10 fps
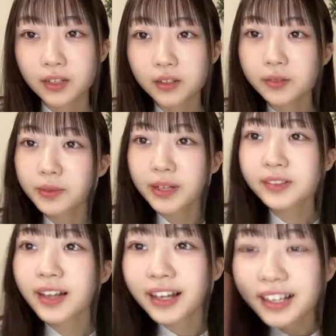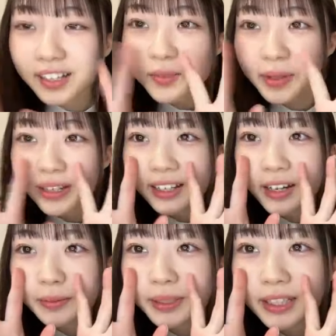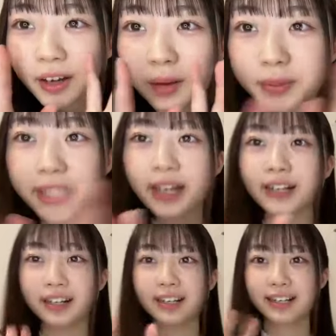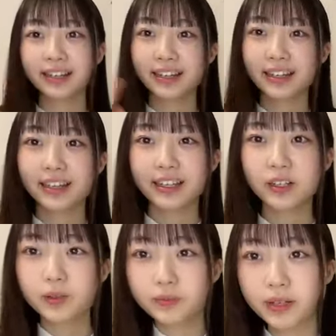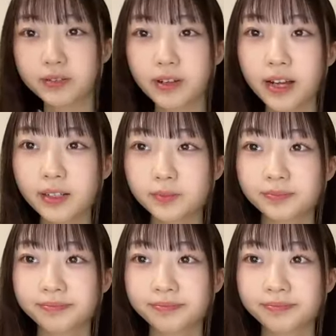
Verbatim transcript: こんばんはこんばんはおはみたおはみたんこんばんは